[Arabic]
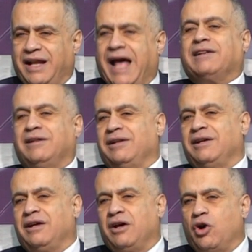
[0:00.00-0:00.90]
العدل
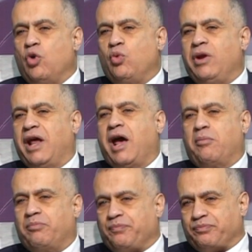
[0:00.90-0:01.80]
هو
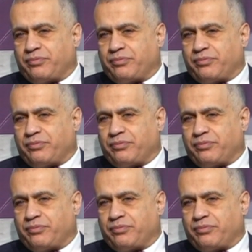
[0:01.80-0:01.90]
الأهم